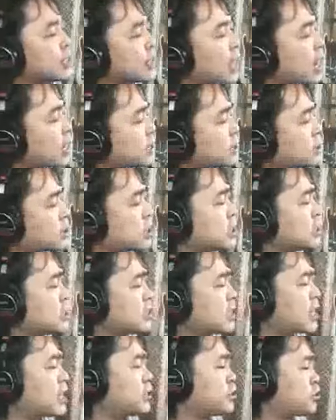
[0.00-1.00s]
泣いて
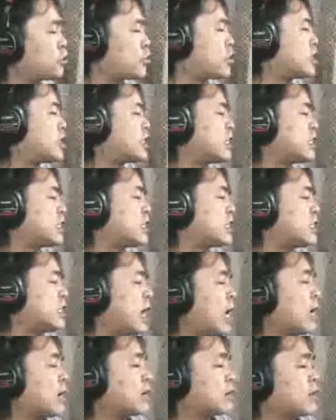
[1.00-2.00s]
いないし
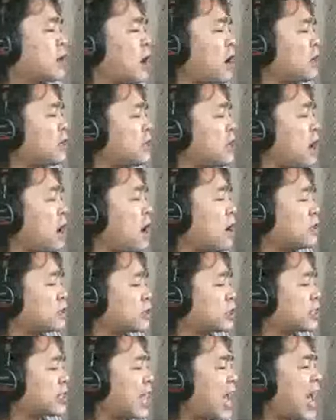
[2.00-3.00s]
恋を
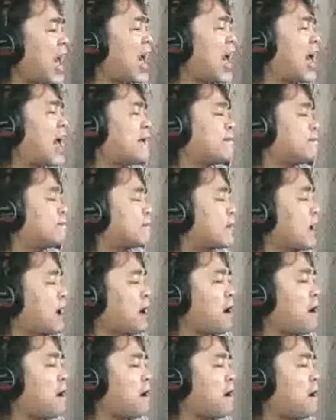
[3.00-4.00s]
した
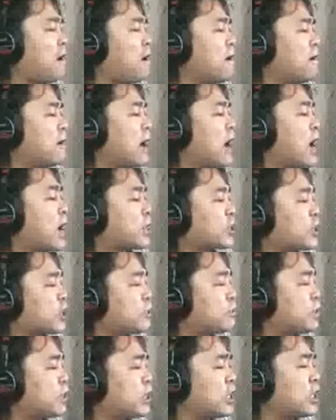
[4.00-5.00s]

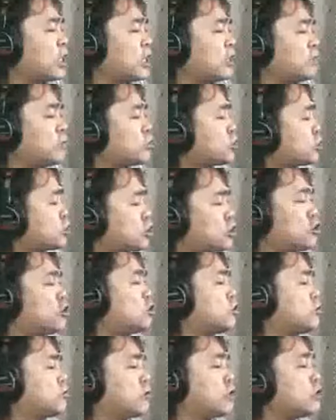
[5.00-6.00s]
君に夢中
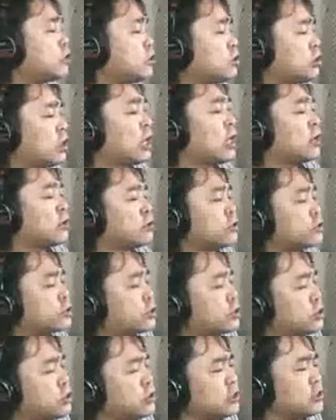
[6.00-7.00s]
普
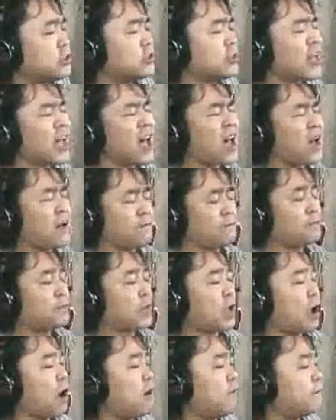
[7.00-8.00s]
通な
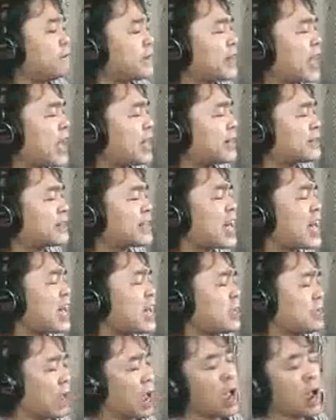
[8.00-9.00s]
女
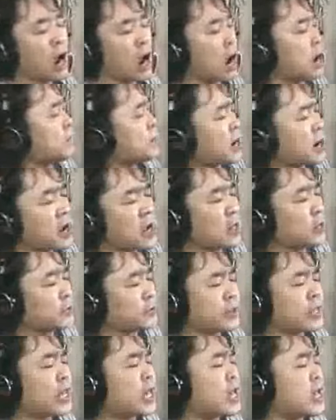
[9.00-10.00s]
だ思っ
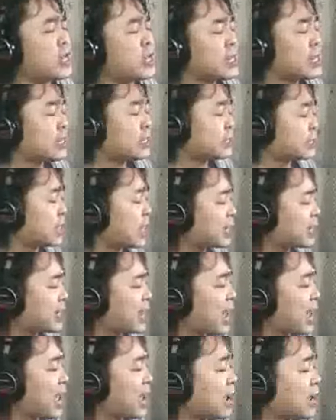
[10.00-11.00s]
ていた
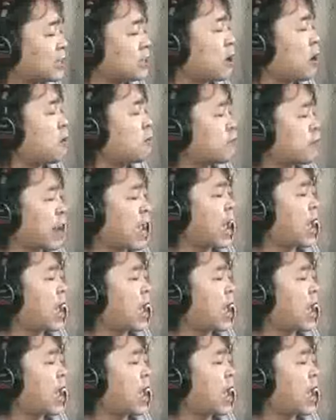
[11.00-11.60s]
けど